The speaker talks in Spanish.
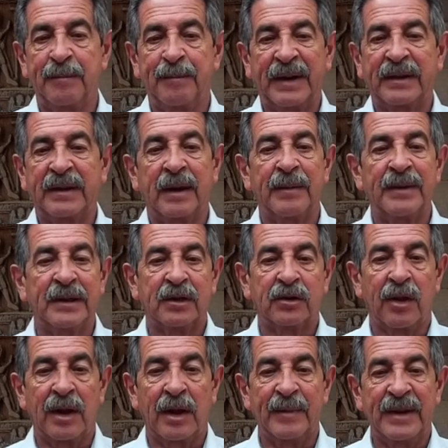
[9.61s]
prácticamente
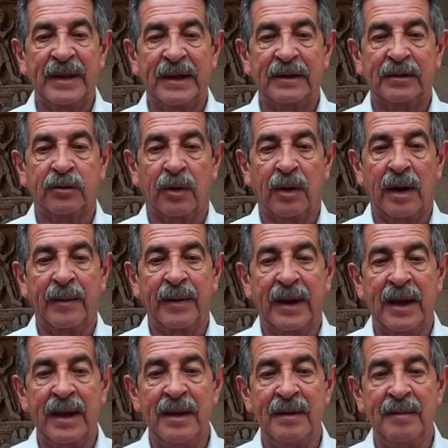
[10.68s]
toda la mañana en
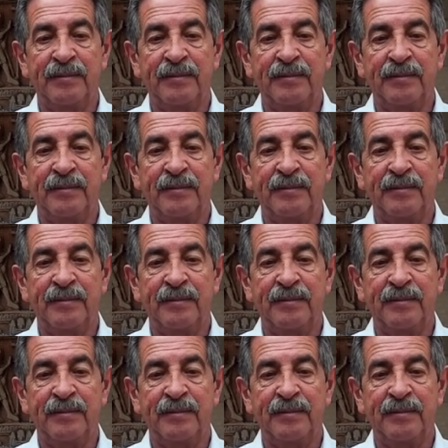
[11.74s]
Torlavega,